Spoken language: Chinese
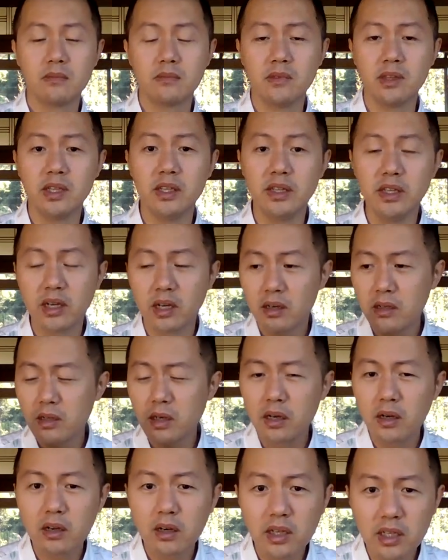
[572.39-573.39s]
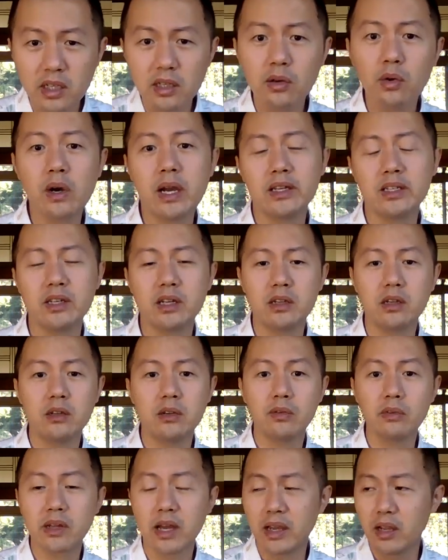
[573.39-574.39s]
你喝了一块钱的
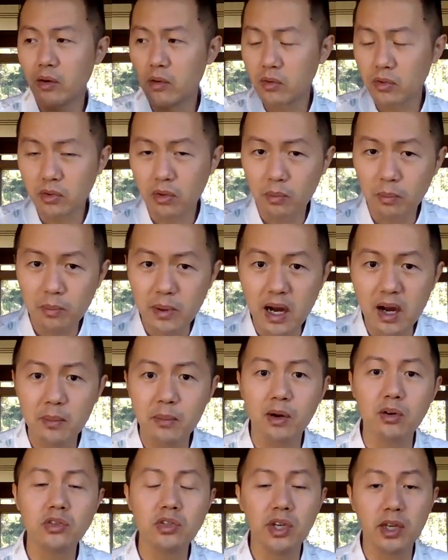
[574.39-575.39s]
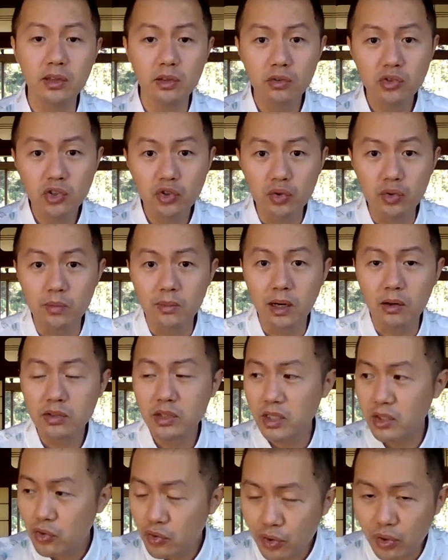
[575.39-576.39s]
牛奶，有有八毛钱，有九毛
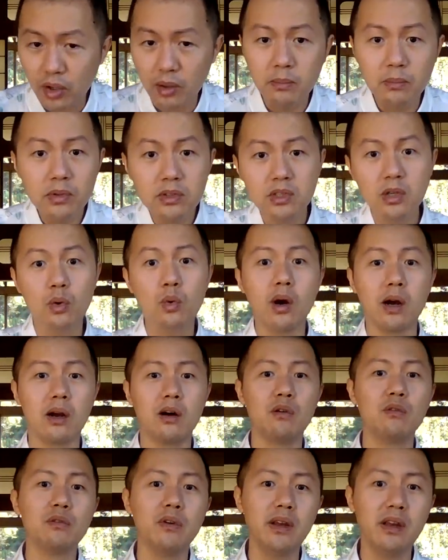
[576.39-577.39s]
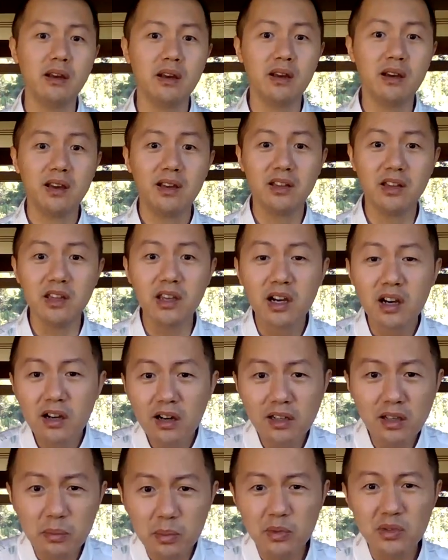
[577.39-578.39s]
钱，全部是广告费。你
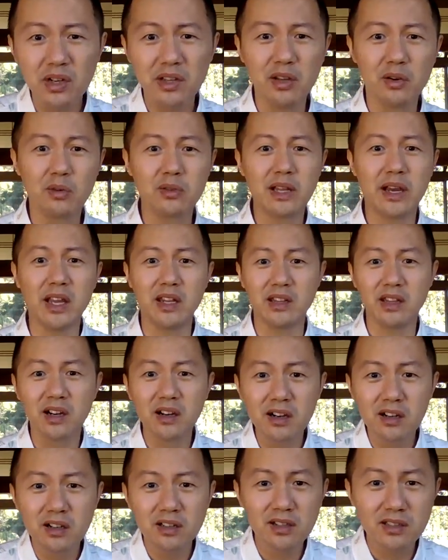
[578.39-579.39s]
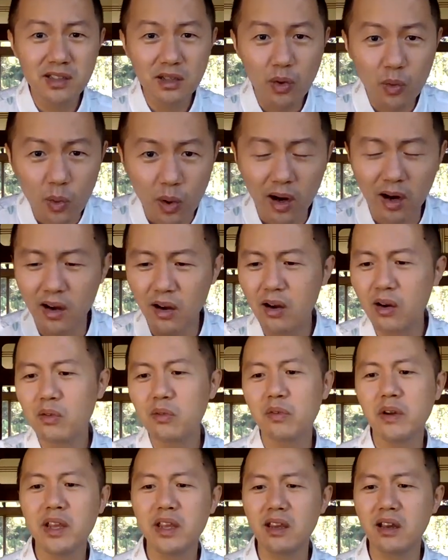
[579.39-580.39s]
喝的不是牛奶，你喝的是广告
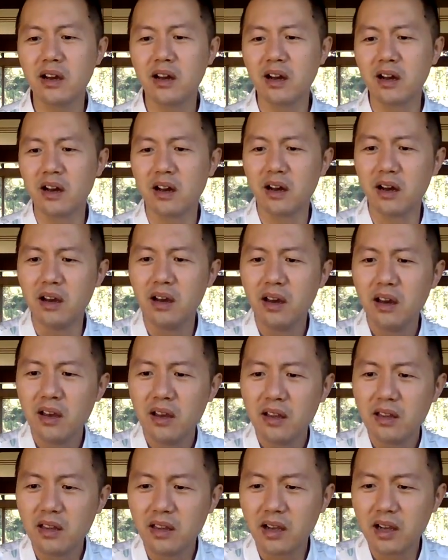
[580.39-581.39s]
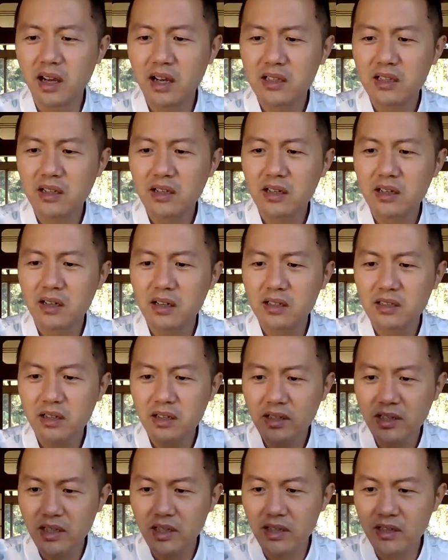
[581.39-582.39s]
费啊！你看这个，这
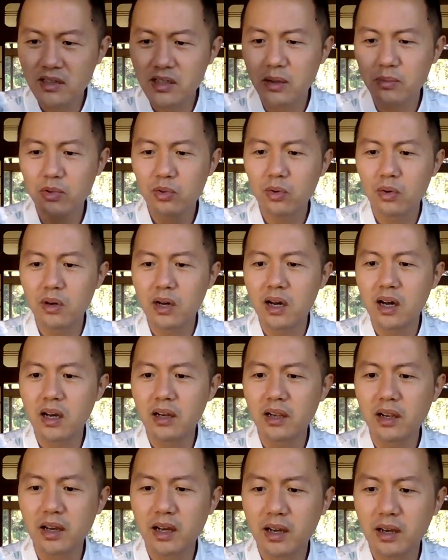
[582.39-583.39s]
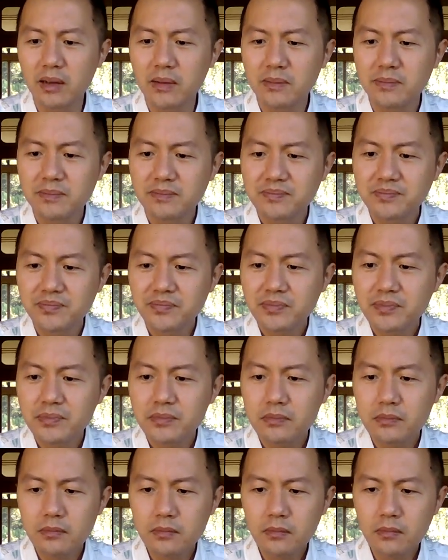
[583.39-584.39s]
个也是差不多啊。你看
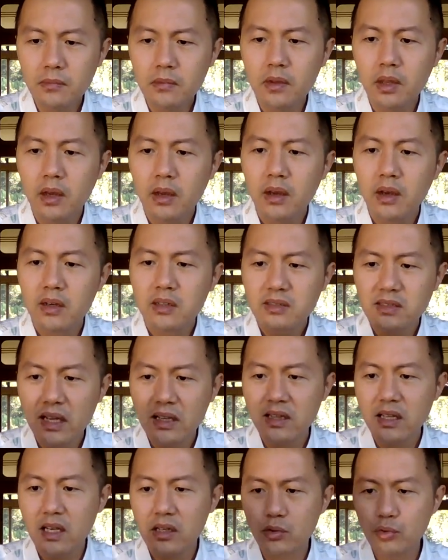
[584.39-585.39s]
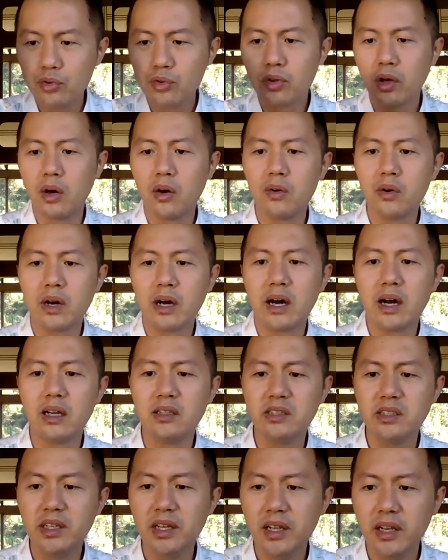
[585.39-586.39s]
三大巨头啊，
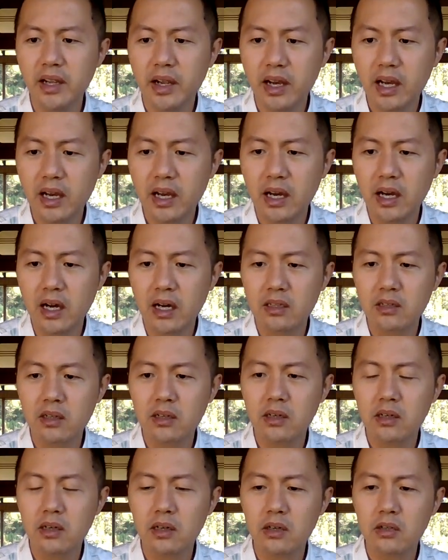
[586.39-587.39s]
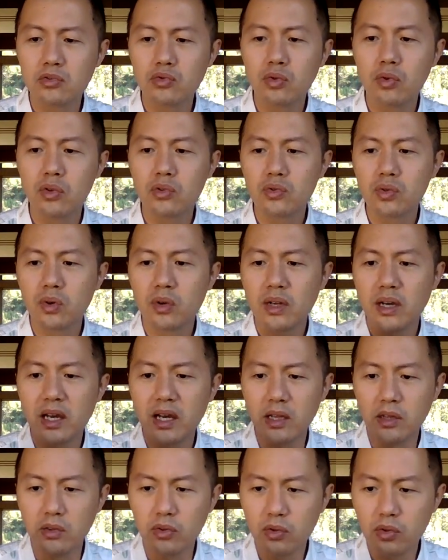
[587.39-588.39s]
接连啊，这个做做了
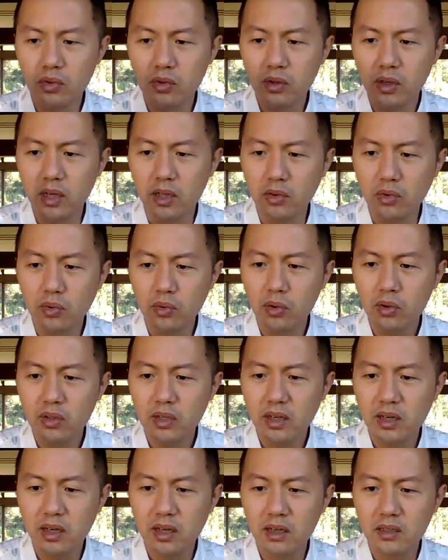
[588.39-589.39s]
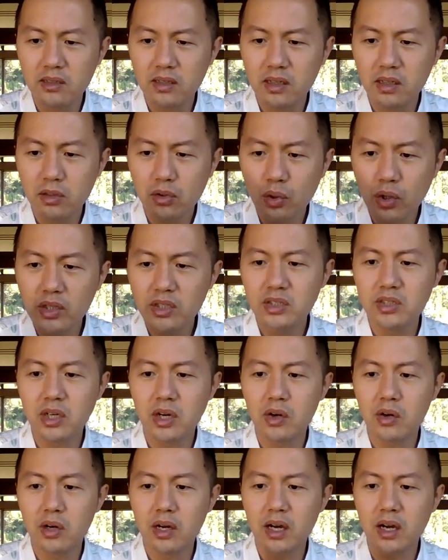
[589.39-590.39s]
很很多的这个推
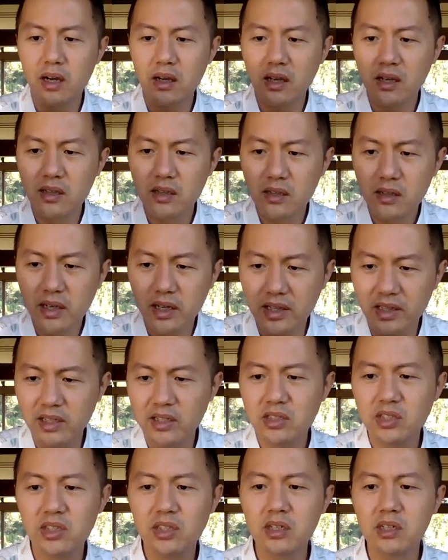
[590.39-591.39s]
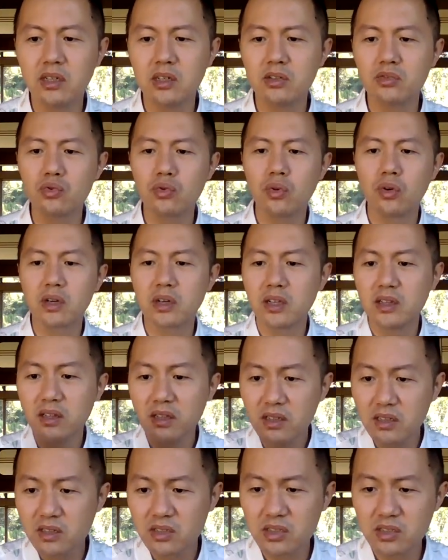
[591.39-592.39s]
销啊，跟肯德基合作，跟
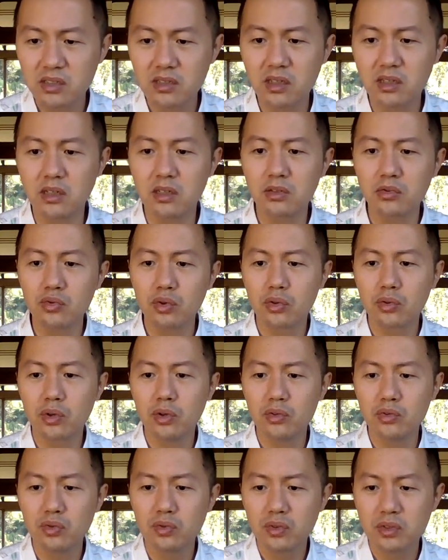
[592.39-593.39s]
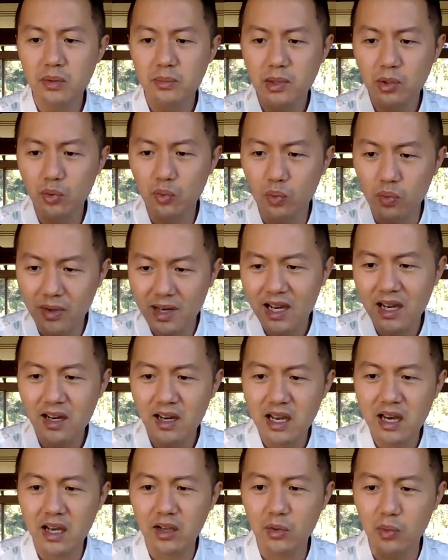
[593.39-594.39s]
乐视合作，推出什么卤辣
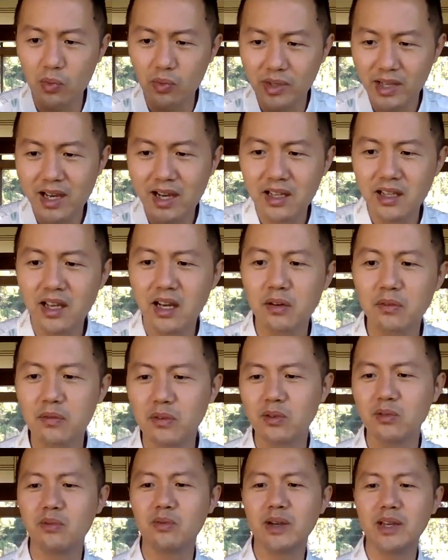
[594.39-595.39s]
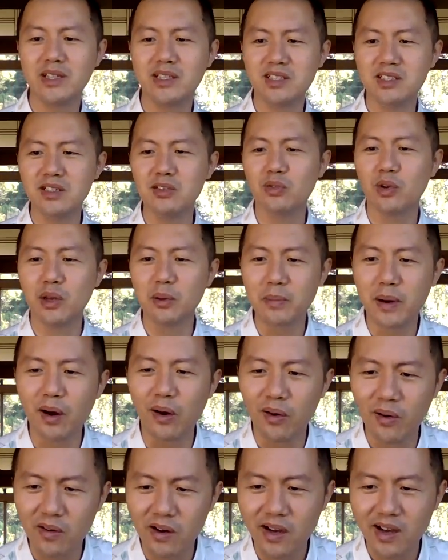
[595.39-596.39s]
辣、卤鸭鸭风味鸡腿
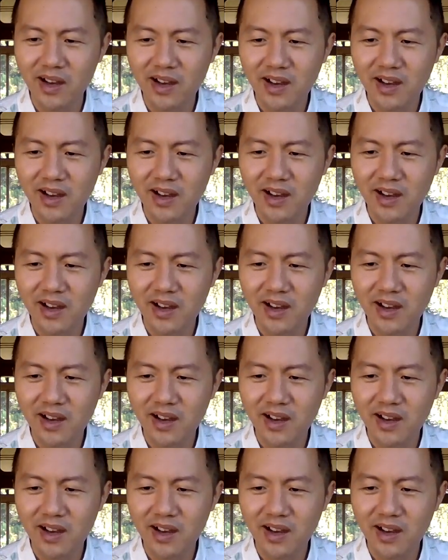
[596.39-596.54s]
堡